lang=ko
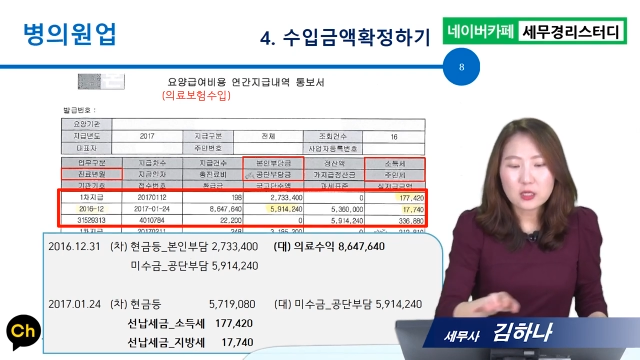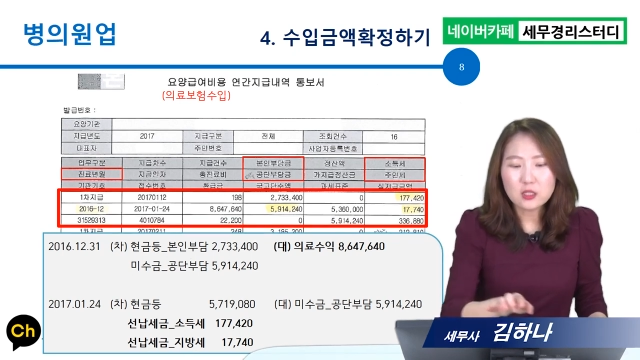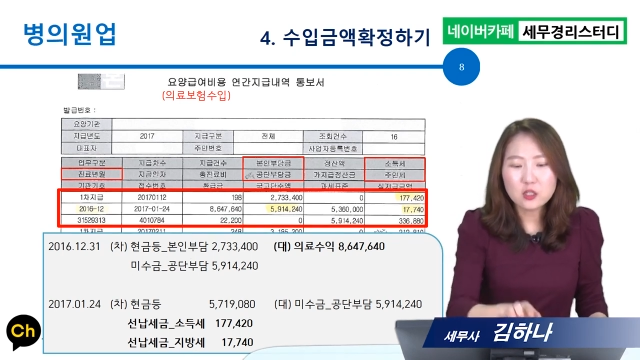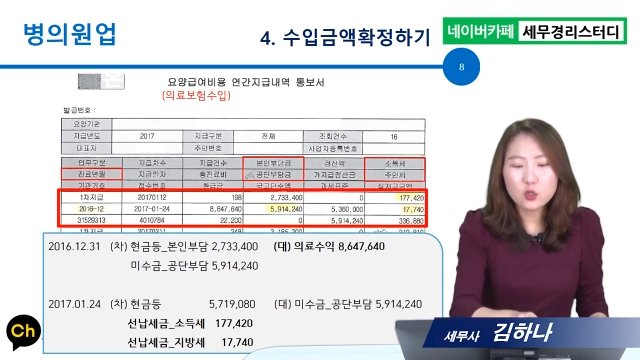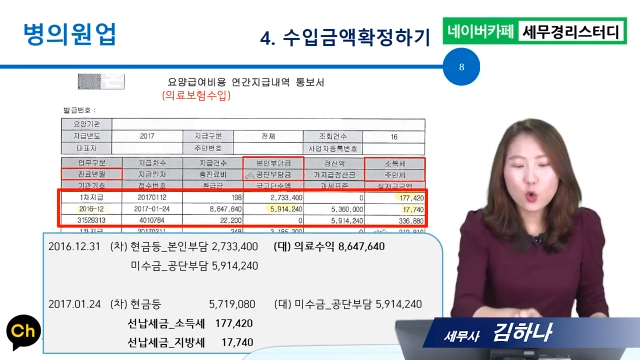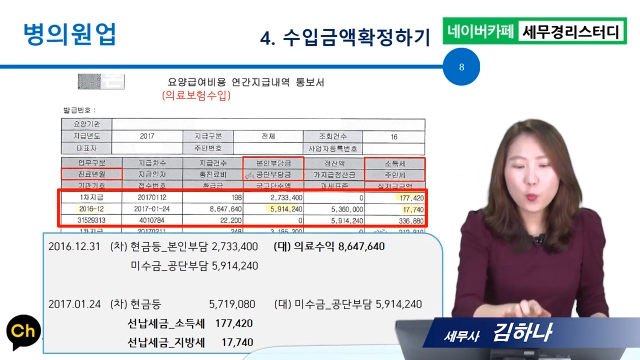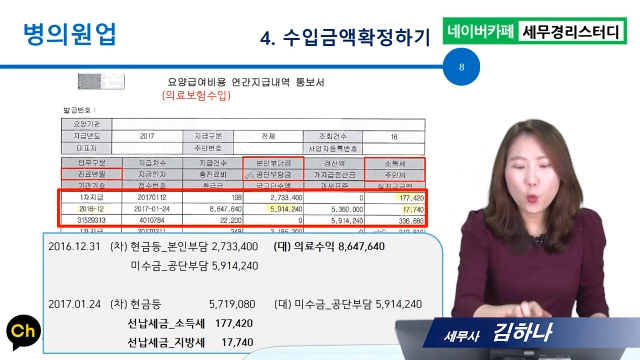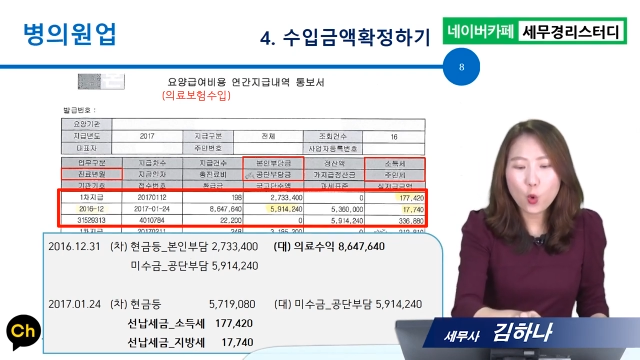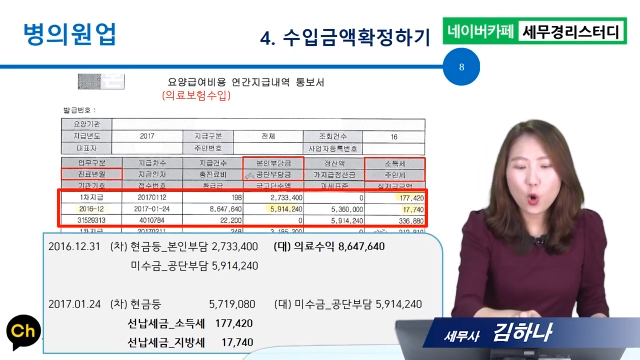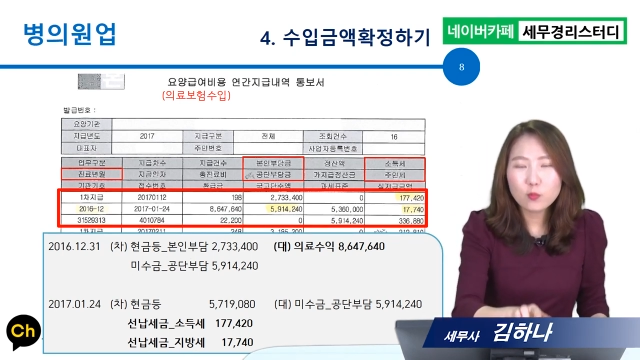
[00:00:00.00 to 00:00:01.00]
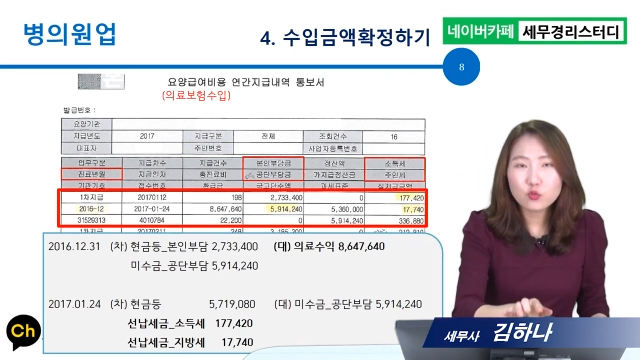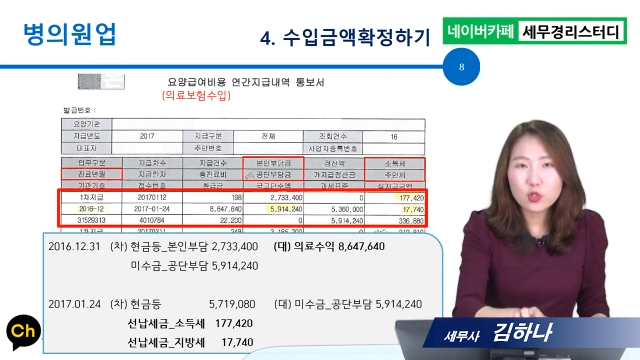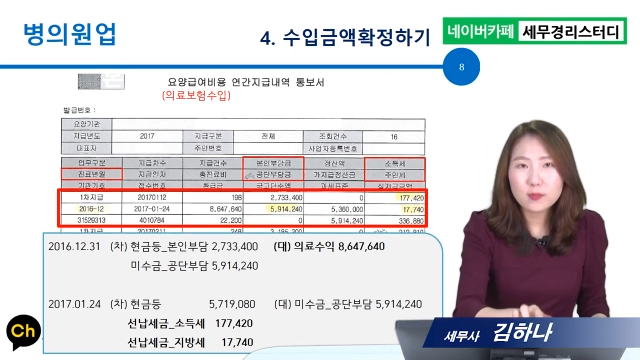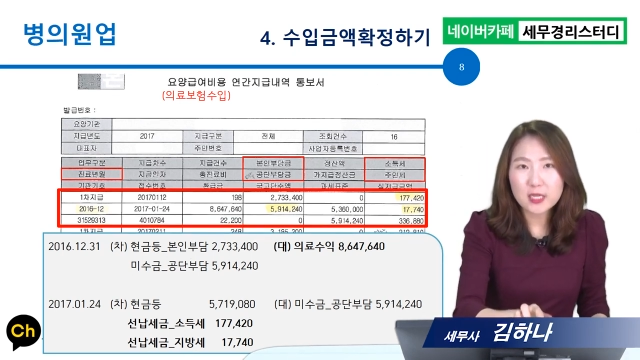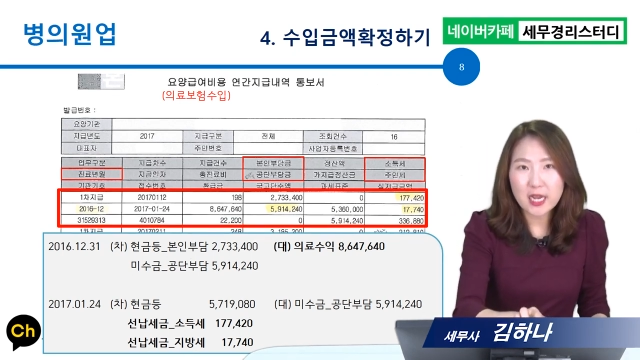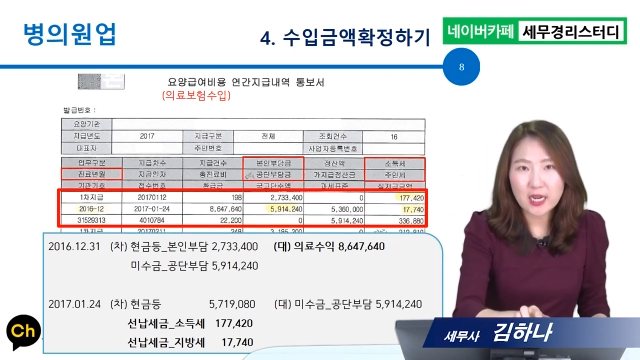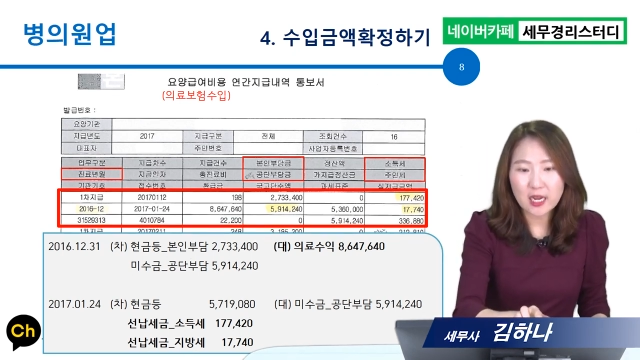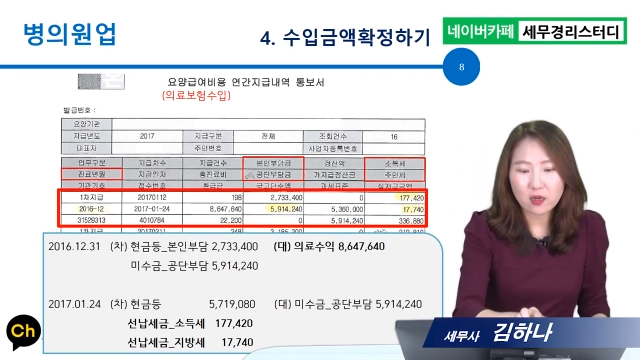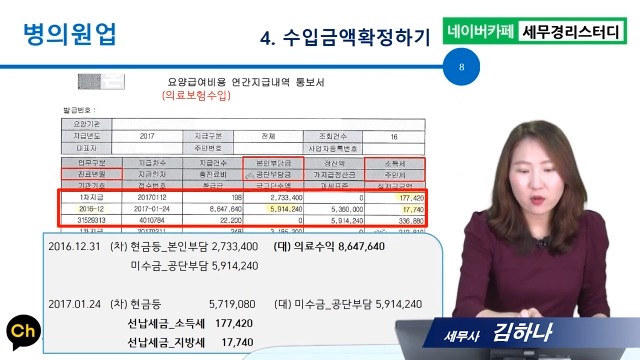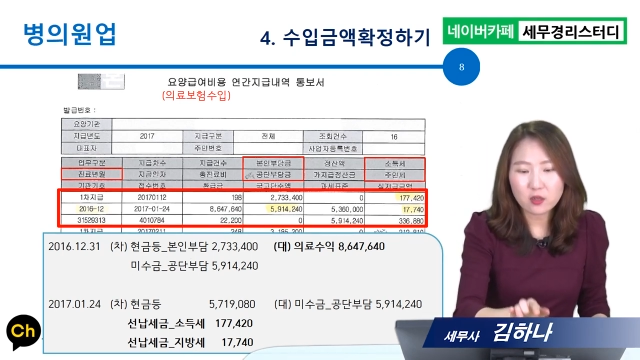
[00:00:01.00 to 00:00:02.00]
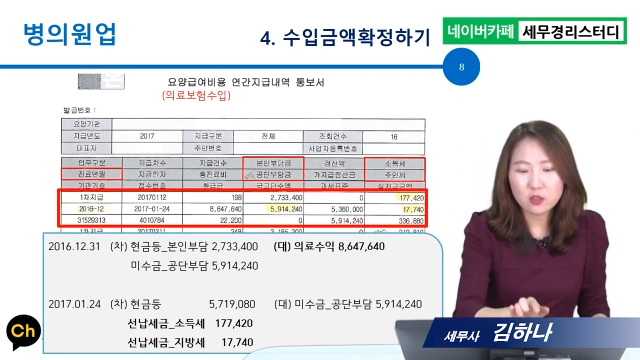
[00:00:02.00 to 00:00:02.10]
의료보험 수입을 이야기하는 거예요.